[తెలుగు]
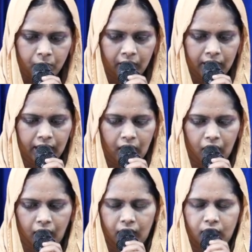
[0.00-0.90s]
మరి ఒక
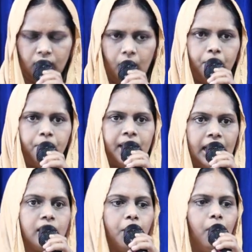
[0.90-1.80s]

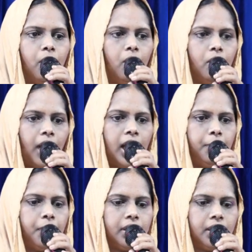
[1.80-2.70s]
గ్రంథములో
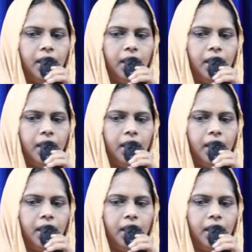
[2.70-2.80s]
రాయినటువంటి